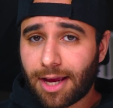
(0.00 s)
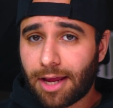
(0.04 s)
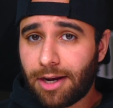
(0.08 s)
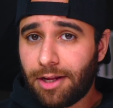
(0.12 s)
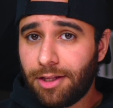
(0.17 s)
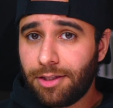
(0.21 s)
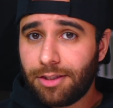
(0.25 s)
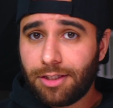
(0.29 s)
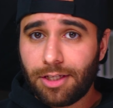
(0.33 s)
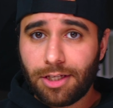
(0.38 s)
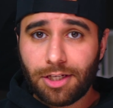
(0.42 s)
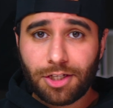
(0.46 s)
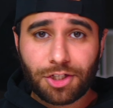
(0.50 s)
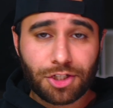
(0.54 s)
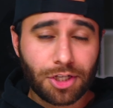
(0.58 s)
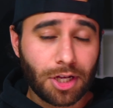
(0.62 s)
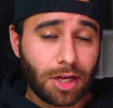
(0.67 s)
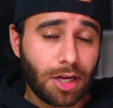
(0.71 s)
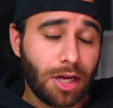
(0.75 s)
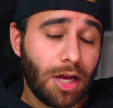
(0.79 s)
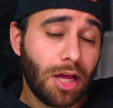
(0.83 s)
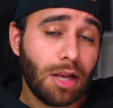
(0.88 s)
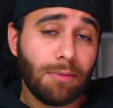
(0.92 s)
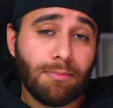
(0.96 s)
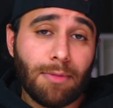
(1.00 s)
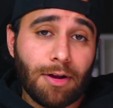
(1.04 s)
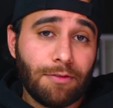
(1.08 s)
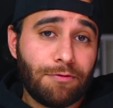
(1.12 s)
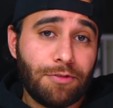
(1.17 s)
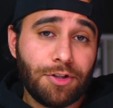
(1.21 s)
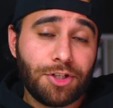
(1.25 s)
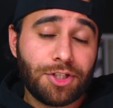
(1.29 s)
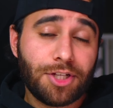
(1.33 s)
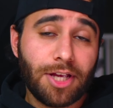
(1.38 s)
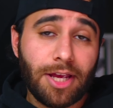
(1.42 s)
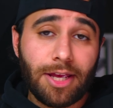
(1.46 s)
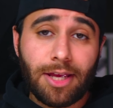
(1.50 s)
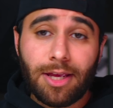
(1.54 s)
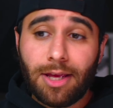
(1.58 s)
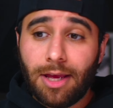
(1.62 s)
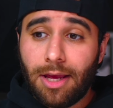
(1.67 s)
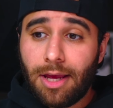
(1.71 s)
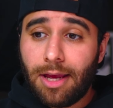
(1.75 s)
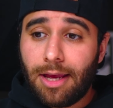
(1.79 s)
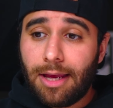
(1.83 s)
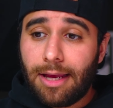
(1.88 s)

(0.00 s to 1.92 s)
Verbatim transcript: كان عندي شغال ما في شيء